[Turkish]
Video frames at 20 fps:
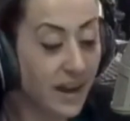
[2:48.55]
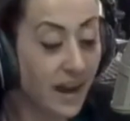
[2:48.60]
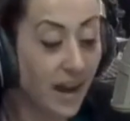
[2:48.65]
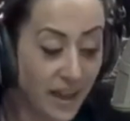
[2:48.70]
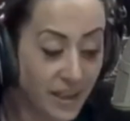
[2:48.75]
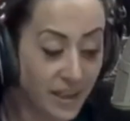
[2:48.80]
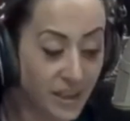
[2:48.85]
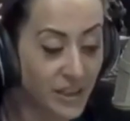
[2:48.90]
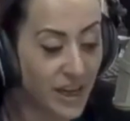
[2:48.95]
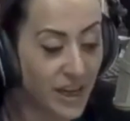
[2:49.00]

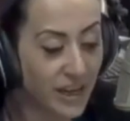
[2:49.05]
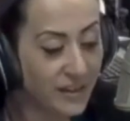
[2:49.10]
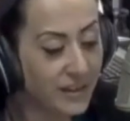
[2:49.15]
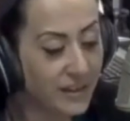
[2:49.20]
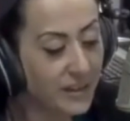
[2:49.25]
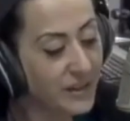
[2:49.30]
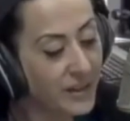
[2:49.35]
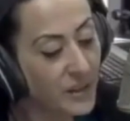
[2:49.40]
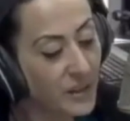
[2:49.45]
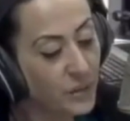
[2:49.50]
Ancak
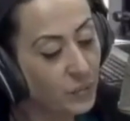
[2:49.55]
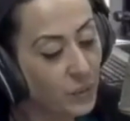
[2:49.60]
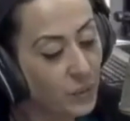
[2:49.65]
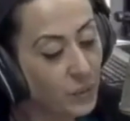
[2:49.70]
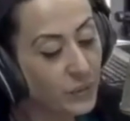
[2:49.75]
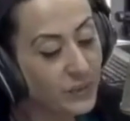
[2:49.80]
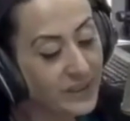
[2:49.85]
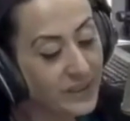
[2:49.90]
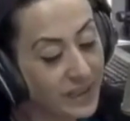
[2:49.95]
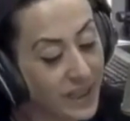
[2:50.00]

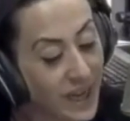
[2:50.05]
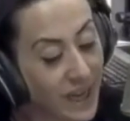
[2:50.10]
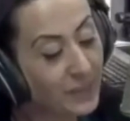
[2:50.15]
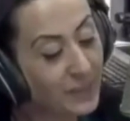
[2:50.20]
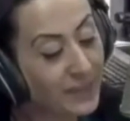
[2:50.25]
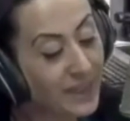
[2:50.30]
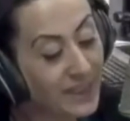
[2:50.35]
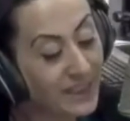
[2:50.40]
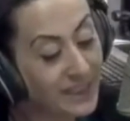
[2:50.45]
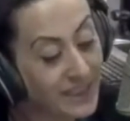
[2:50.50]
bu
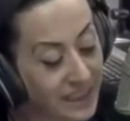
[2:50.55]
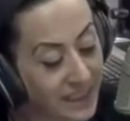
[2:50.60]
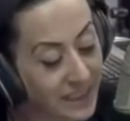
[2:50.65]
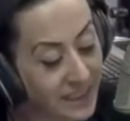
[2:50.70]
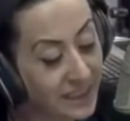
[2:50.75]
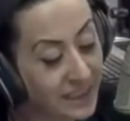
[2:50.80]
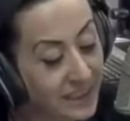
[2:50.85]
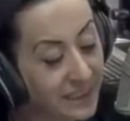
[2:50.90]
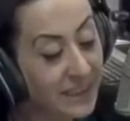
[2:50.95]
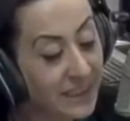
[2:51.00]
ızdırabın
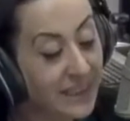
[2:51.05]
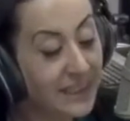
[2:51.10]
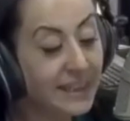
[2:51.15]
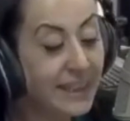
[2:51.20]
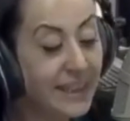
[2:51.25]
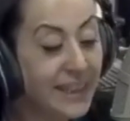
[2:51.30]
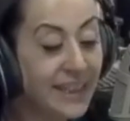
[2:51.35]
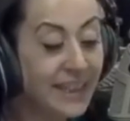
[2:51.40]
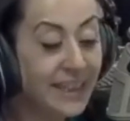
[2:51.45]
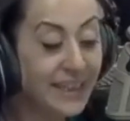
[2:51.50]
acılığı
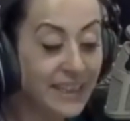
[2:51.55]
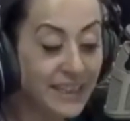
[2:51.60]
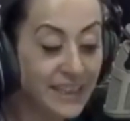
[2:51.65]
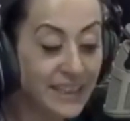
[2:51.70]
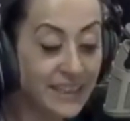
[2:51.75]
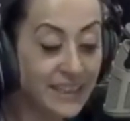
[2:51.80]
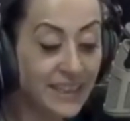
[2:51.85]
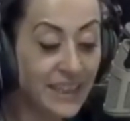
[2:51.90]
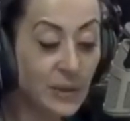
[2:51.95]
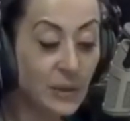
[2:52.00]
neyin
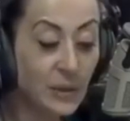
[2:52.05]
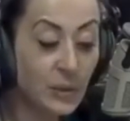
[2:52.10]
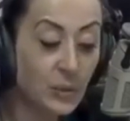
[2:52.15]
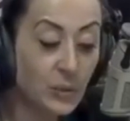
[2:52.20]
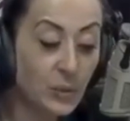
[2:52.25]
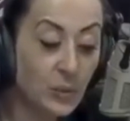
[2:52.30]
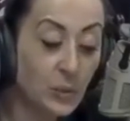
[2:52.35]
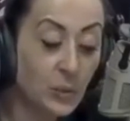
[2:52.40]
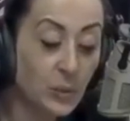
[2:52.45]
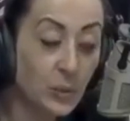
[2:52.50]
içinde
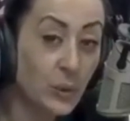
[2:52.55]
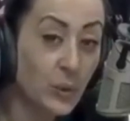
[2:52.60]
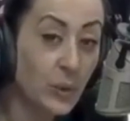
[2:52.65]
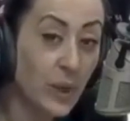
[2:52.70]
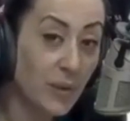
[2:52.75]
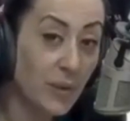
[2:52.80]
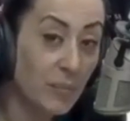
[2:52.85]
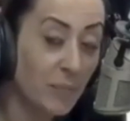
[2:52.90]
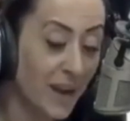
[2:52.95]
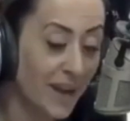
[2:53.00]

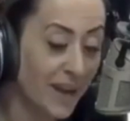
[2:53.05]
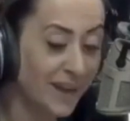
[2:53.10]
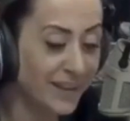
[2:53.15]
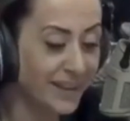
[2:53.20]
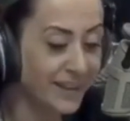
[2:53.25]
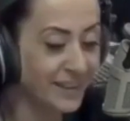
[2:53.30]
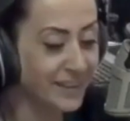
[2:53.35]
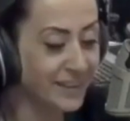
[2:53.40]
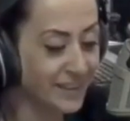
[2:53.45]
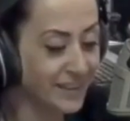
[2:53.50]
konulduğuna
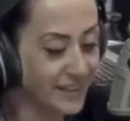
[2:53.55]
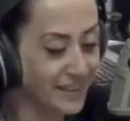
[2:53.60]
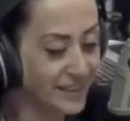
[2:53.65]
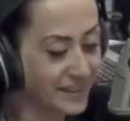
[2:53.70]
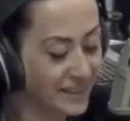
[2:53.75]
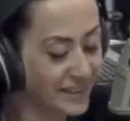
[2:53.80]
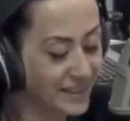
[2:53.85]
bağlıdır.